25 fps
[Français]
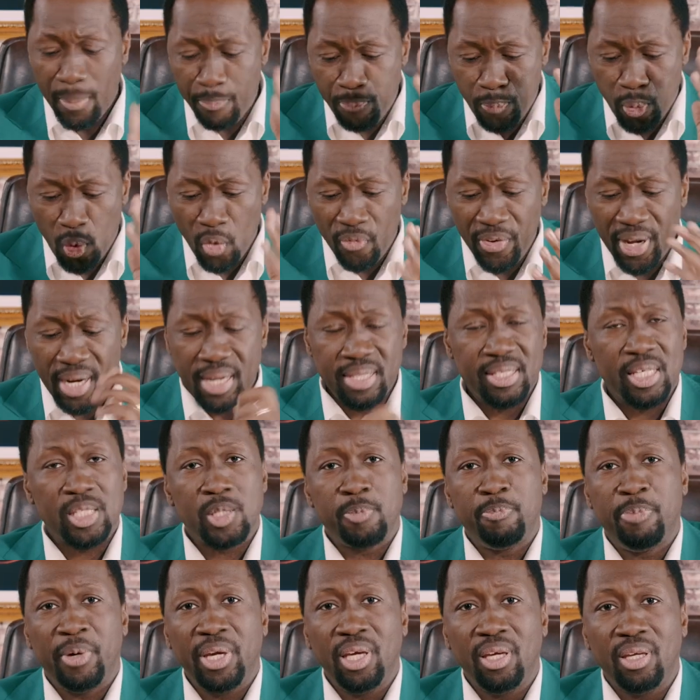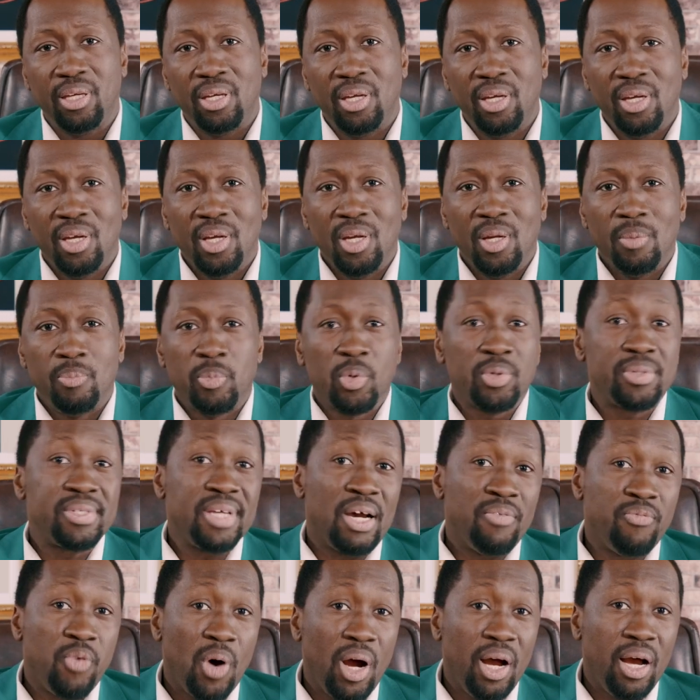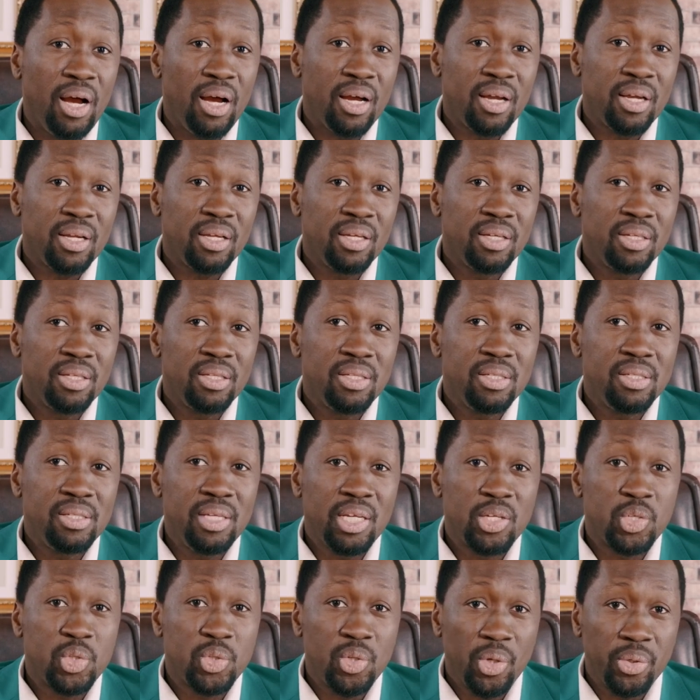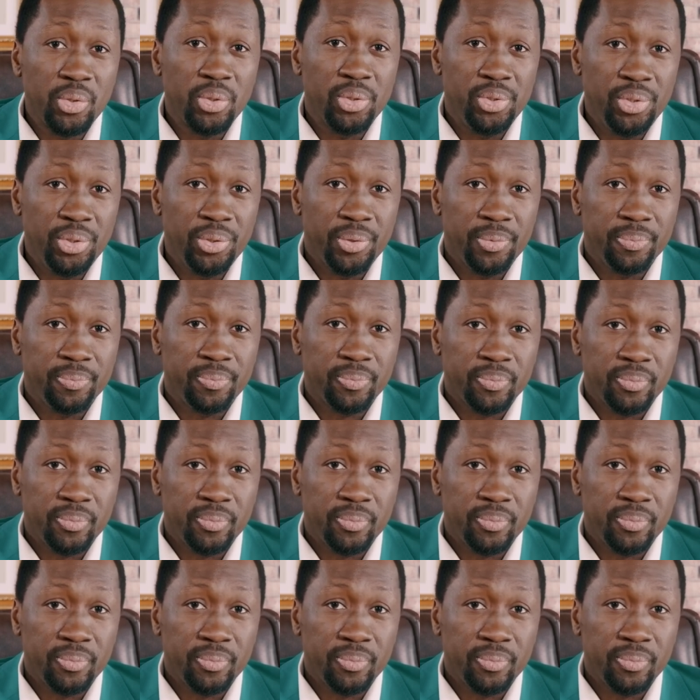Éprouvez les esprits pour savoir s'ils sont de Dieu.